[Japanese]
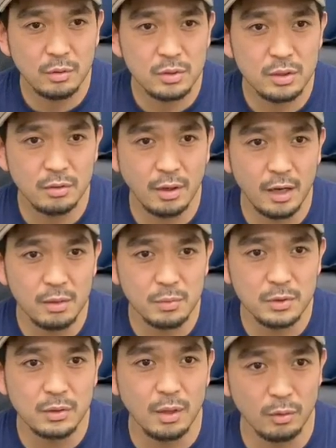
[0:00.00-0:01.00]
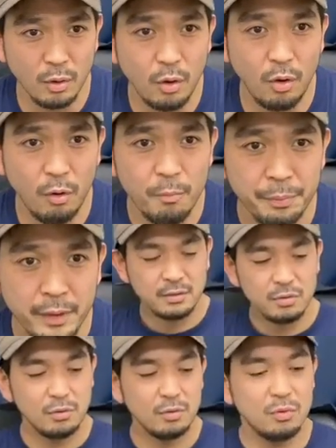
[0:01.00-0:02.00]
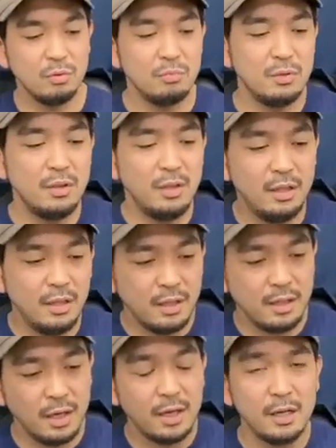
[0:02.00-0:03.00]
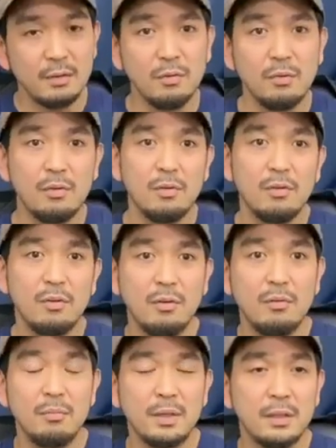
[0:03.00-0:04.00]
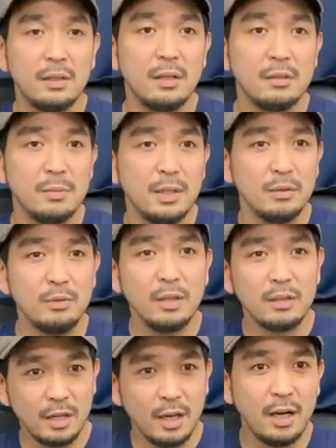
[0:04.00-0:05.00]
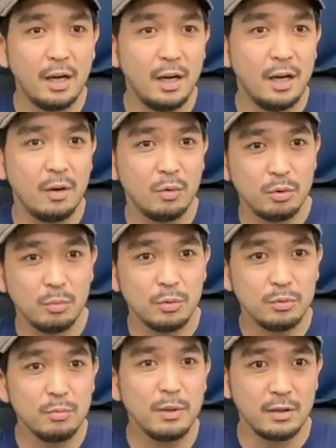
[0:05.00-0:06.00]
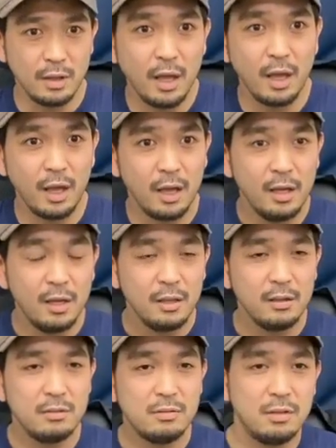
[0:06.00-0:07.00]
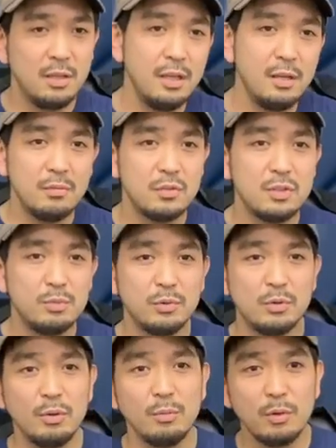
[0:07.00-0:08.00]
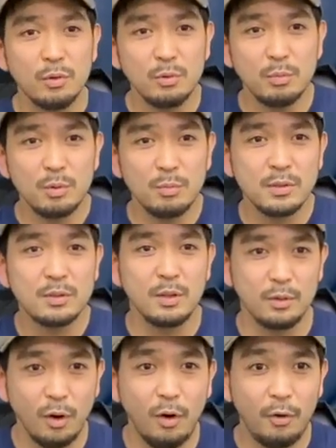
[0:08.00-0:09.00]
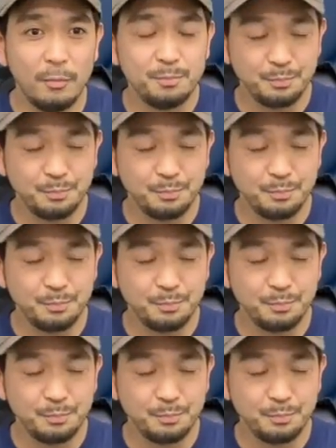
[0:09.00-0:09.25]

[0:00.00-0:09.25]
してはありますけど、その丼が瞬く間に売れたことも含めて、で次自分とこも子供いますけど、